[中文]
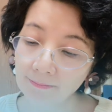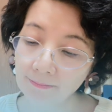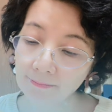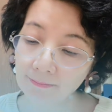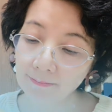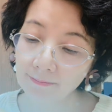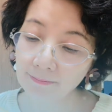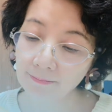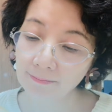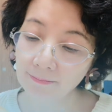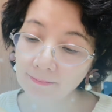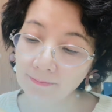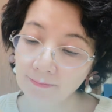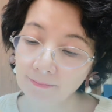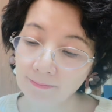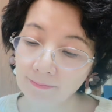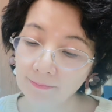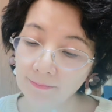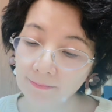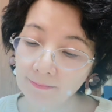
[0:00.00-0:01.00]
坠落
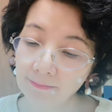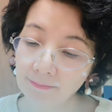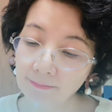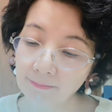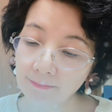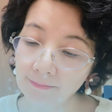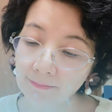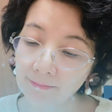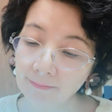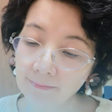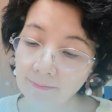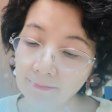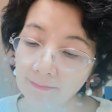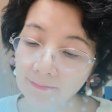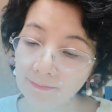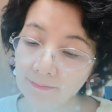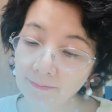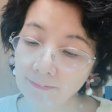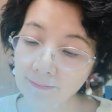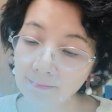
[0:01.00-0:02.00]
的地方
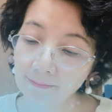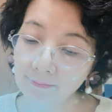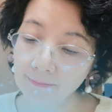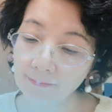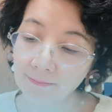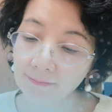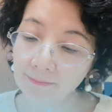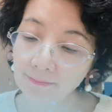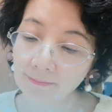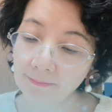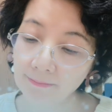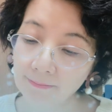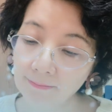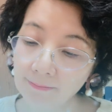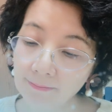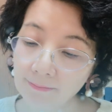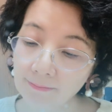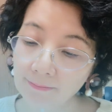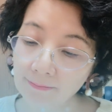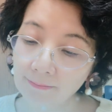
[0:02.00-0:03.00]

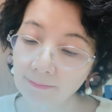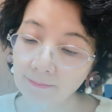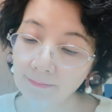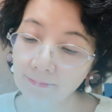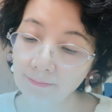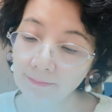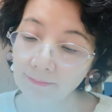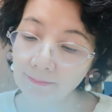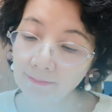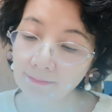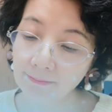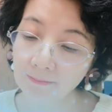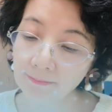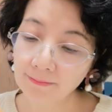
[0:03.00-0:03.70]
怎么走；